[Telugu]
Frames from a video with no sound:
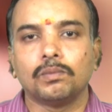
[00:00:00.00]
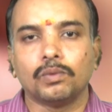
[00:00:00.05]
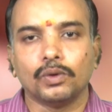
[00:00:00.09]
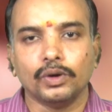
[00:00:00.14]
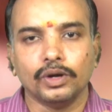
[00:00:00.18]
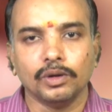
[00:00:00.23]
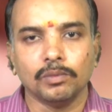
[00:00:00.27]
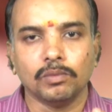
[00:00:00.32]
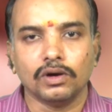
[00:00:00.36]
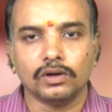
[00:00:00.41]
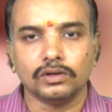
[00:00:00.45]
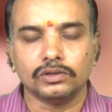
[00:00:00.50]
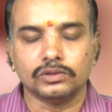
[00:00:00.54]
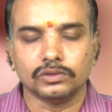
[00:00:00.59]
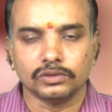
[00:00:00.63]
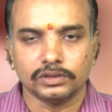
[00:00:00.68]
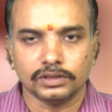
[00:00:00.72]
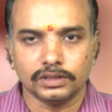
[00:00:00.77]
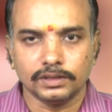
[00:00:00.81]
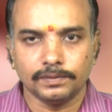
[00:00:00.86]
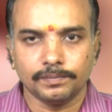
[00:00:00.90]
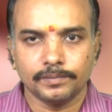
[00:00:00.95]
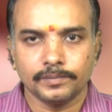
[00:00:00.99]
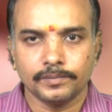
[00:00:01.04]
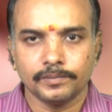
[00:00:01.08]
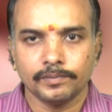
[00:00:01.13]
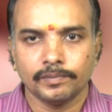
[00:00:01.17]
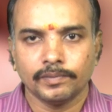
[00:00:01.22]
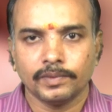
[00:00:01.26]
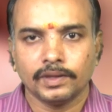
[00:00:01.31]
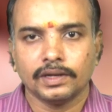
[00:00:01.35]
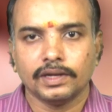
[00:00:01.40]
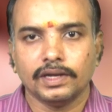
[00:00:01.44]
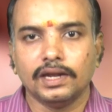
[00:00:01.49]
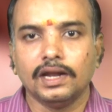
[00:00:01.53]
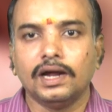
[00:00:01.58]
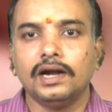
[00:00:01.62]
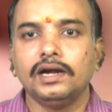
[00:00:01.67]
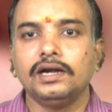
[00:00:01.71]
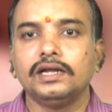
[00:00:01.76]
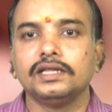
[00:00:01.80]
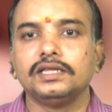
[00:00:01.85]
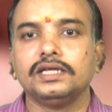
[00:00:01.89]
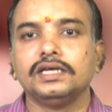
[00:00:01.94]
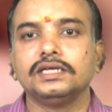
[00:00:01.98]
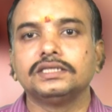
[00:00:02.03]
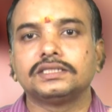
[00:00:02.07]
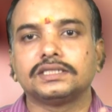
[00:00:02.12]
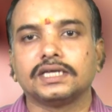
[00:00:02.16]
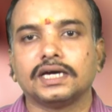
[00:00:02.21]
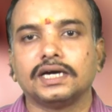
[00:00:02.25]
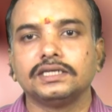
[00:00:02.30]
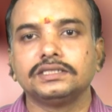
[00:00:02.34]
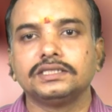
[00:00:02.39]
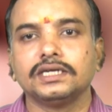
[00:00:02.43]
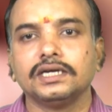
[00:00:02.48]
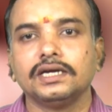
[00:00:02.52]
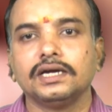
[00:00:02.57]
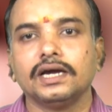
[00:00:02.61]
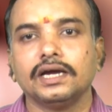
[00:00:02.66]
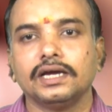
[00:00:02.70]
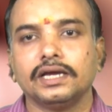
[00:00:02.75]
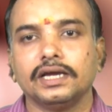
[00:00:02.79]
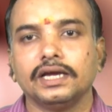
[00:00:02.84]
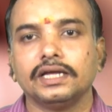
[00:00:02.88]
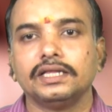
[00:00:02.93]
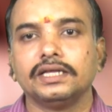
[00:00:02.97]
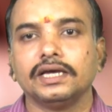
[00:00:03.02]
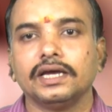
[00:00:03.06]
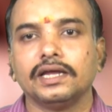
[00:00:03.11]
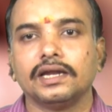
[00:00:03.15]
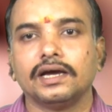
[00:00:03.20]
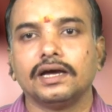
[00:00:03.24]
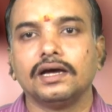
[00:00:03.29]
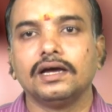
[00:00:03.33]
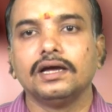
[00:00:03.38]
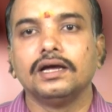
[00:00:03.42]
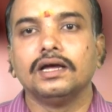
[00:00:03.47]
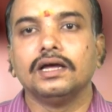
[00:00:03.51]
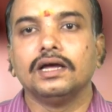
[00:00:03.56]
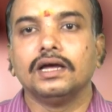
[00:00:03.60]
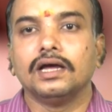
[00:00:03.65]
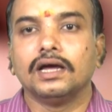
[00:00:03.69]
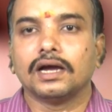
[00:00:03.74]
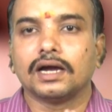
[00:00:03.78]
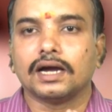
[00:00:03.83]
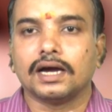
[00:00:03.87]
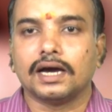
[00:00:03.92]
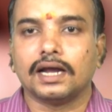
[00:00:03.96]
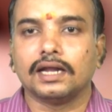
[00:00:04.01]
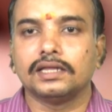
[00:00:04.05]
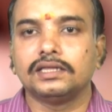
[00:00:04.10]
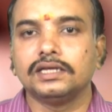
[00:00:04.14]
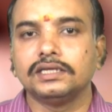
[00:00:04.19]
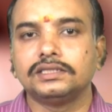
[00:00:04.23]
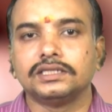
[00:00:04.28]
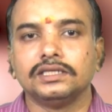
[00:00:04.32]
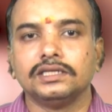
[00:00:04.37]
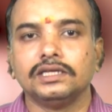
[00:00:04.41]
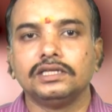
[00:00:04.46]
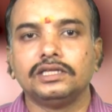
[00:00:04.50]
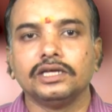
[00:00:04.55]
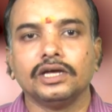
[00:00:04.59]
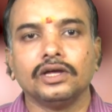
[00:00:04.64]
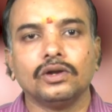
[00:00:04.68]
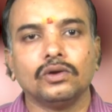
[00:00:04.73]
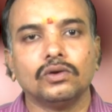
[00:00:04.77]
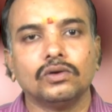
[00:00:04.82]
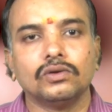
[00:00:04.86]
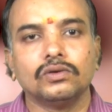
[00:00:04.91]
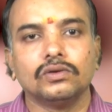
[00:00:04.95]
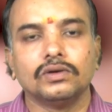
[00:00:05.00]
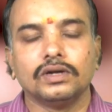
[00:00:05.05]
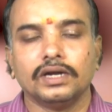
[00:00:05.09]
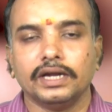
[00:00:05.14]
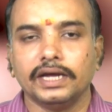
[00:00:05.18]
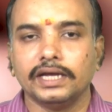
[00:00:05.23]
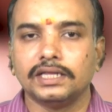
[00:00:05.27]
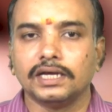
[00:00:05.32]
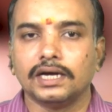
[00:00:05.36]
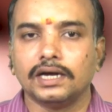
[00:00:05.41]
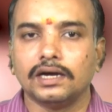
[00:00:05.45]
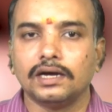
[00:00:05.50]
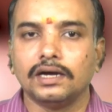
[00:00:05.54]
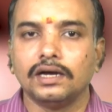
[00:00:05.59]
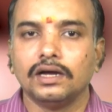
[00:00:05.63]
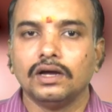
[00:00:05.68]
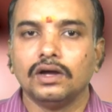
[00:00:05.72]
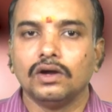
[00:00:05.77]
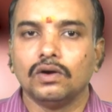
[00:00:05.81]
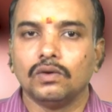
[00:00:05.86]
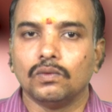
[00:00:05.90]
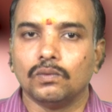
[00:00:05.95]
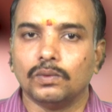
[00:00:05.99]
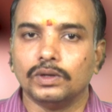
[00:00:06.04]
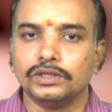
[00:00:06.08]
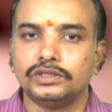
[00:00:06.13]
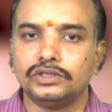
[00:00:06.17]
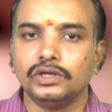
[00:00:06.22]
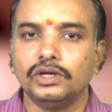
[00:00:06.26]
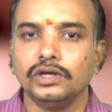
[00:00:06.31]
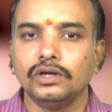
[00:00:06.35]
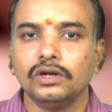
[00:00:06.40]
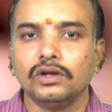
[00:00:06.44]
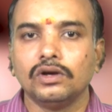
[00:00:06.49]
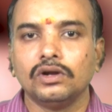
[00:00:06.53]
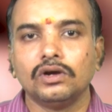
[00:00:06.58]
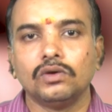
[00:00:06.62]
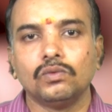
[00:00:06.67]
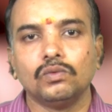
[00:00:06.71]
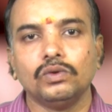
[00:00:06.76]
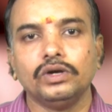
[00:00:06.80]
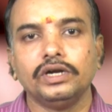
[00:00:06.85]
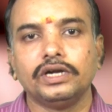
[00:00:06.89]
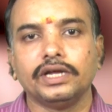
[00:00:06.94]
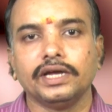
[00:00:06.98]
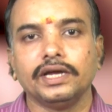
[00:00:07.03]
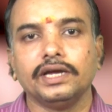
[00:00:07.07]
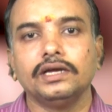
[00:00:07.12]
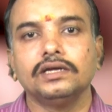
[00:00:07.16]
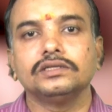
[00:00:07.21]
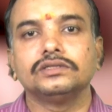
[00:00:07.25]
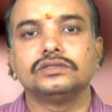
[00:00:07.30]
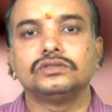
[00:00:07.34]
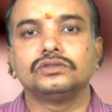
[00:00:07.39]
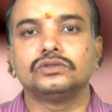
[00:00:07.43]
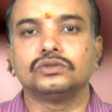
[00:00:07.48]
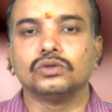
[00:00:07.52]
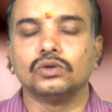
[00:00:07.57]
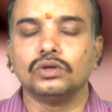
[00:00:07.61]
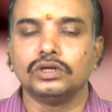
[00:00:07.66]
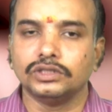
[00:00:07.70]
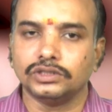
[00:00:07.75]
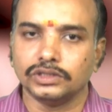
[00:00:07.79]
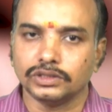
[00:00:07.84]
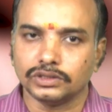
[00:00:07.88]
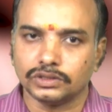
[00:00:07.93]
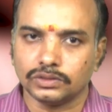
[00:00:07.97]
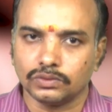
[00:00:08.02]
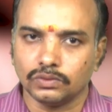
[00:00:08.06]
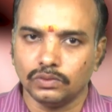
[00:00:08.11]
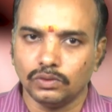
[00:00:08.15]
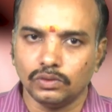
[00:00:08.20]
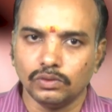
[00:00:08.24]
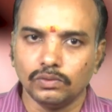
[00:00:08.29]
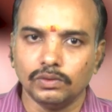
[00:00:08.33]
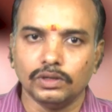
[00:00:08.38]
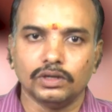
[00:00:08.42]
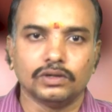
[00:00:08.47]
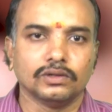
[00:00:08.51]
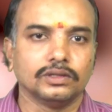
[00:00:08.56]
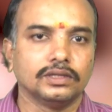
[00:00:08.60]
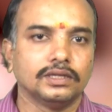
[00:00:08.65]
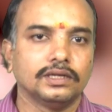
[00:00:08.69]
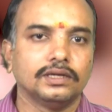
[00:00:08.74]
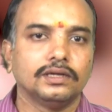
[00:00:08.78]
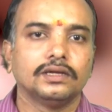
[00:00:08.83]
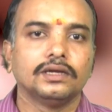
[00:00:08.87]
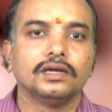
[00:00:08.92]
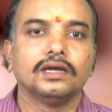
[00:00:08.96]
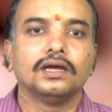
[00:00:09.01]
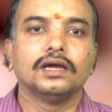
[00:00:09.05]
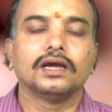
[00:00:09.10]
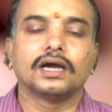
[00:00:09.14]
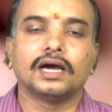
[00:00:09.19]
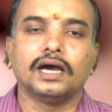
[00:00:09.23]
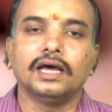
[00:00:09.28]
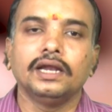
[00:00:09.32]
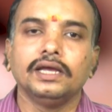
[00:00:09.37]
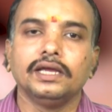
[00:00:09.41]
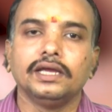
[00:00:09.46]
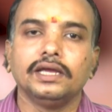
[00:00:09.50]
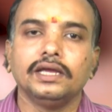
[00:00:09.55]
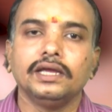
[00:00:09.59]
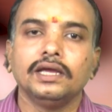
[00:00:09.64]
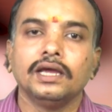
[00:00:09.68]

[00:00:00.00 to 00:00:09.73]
పొడిబారుతుంది ఇలాంటిది సహజంగా ఏదైనా కలత చెందితేనో లేదా ఒత్తిడిలోనో ఉంటే చోటు చేసుకుంటూ ఉంటుంది కానీ